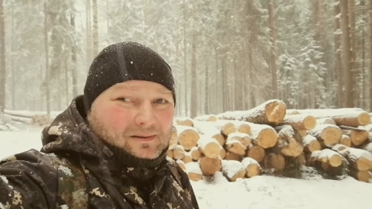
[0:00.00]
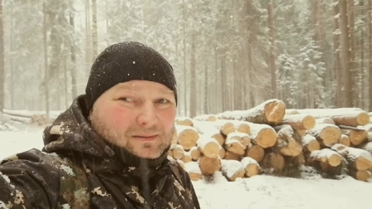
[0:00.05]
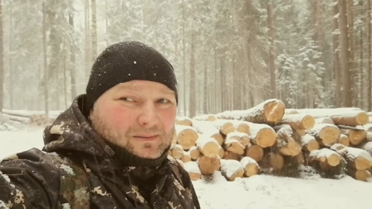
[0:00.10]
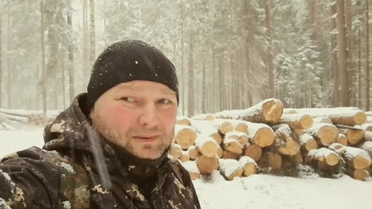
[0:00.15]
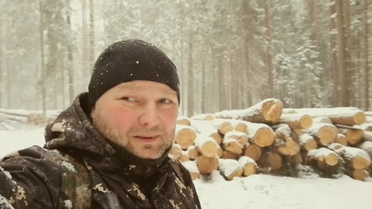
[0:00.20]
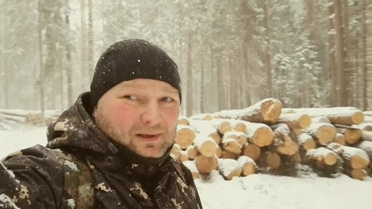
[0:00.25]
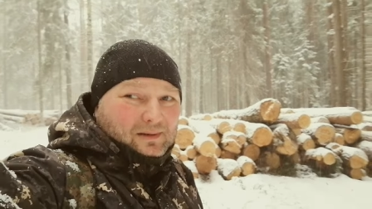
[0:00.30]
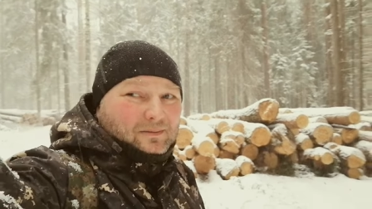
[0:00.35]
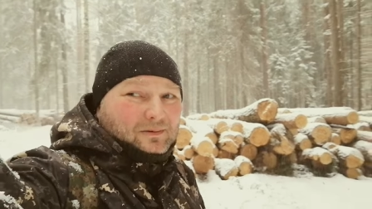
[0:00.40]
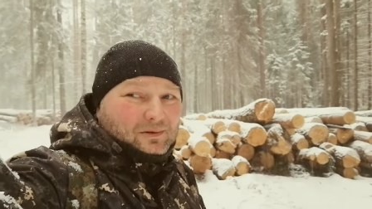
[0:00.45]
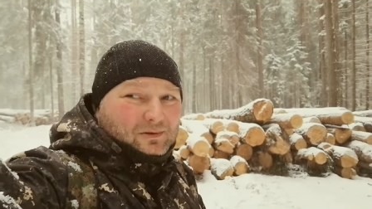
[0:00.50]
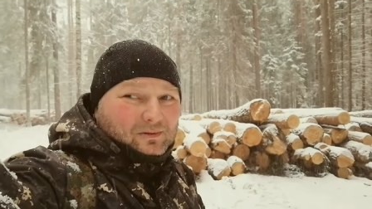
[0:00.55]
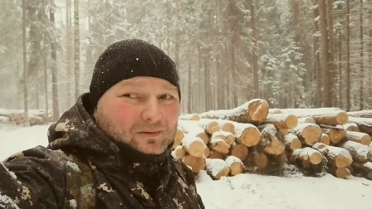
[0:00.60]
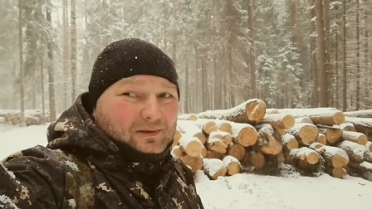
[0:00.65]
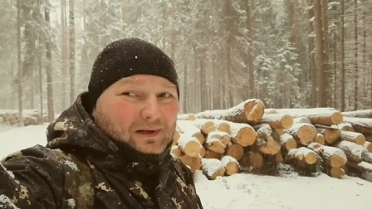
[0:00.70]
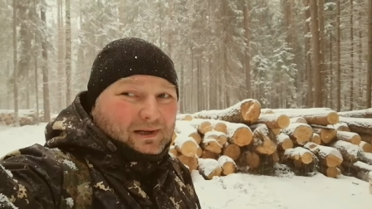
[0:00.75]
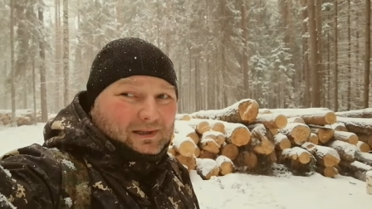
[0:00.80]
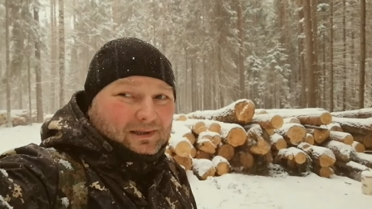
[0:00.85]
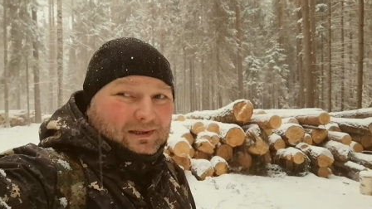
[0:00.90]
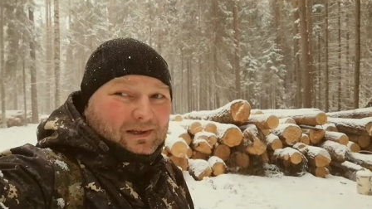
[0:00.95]
Потому что тут
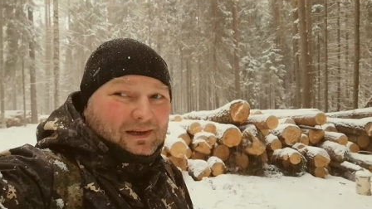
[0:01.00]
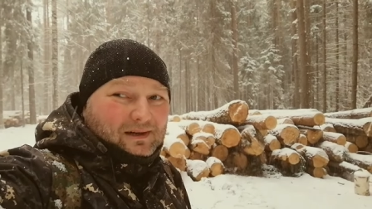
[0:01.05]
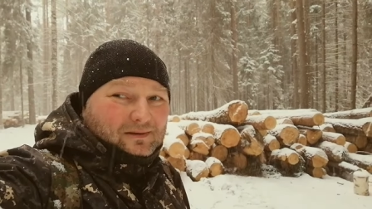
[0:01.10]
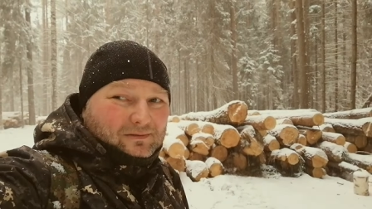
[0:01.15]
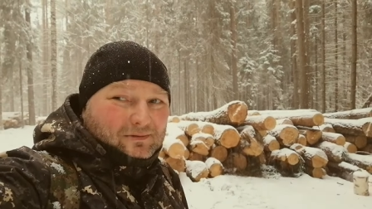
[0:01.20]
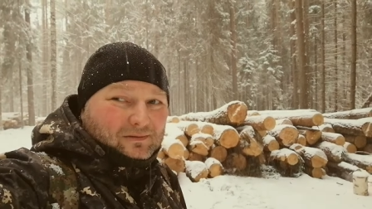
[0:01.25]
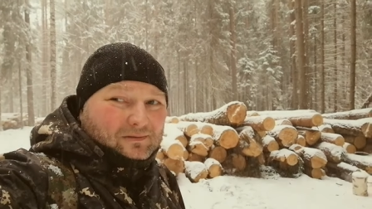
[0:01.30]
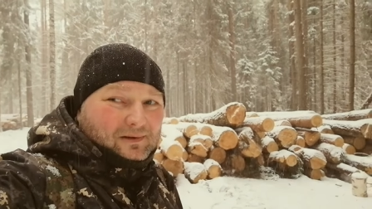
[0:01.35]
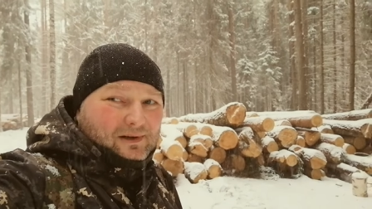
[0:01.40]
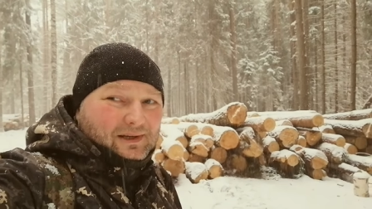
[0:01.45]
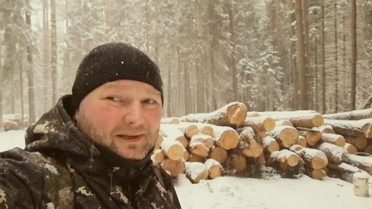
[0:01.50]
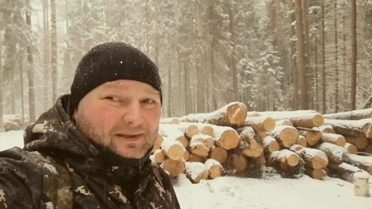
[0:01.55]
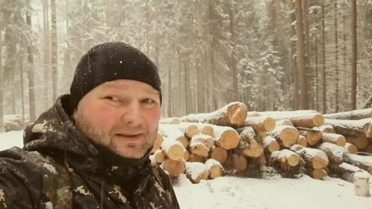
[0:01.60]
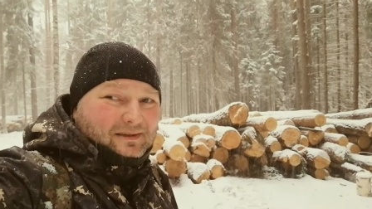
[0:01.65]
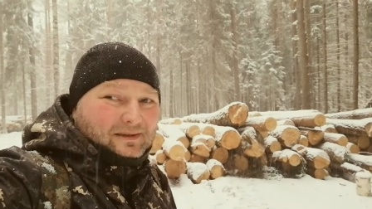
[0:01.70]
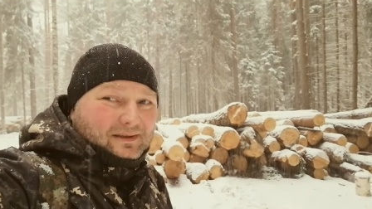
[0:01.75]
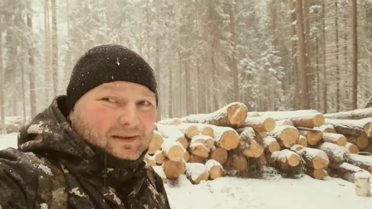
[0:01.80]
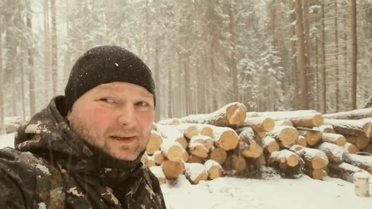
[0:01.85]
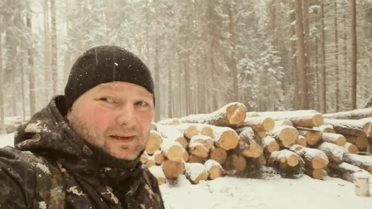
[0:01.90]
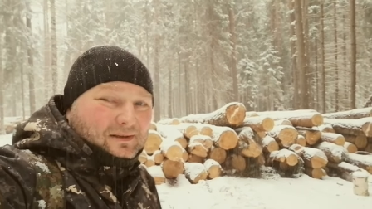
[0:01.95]
как такового
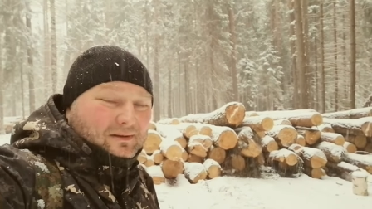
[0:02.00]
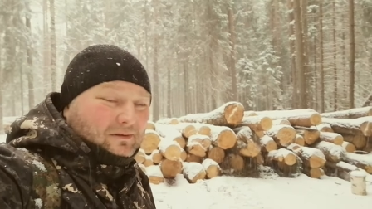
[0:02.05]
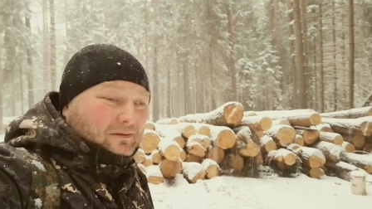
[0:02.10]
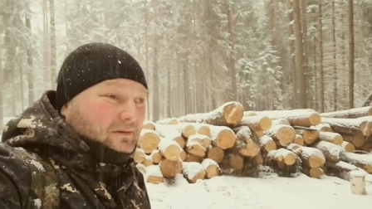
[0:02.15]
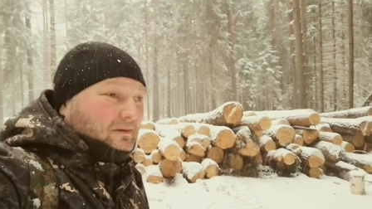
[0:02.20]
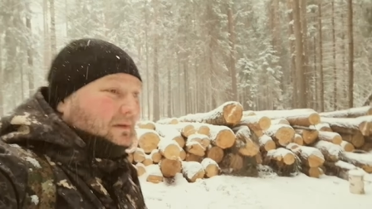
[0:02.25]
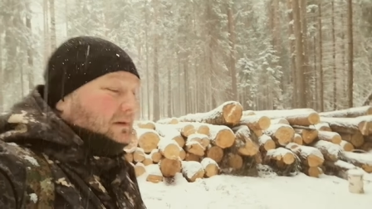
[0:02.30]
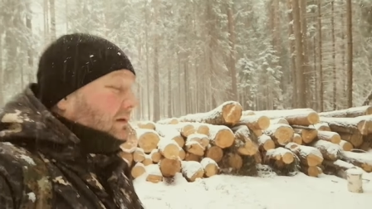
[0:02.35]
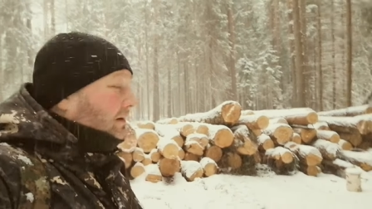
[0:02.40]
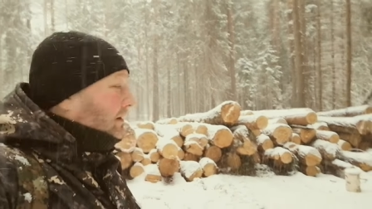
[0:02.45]
леса-то нету.